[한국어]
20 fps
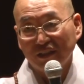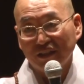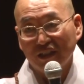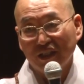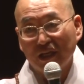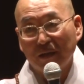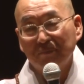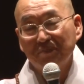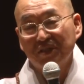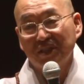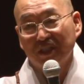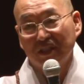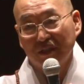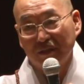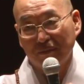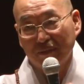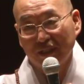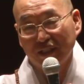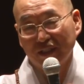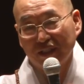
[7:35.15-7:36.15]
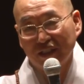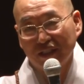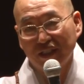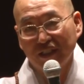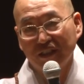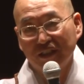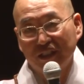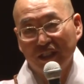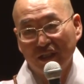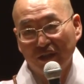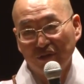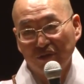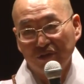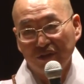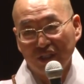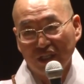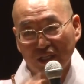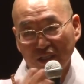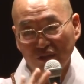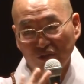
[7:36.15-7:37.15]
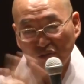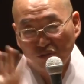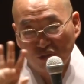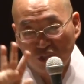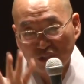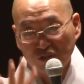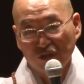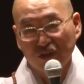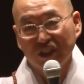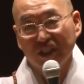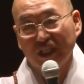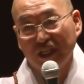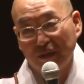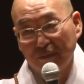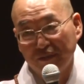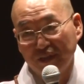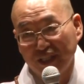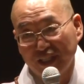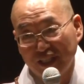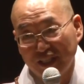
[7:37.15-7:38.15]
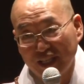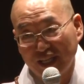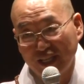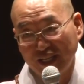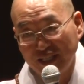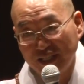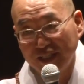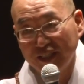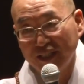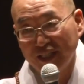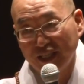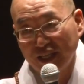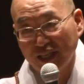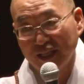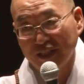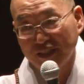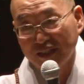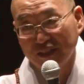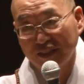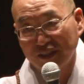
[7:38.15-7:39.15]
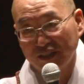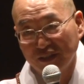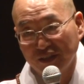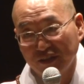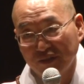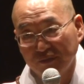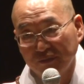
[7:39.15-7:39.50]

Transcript: 허감천을 받는다. 지혜로운 자는 둘 다 쫓아내버린다. 이런 얘기 있거든요.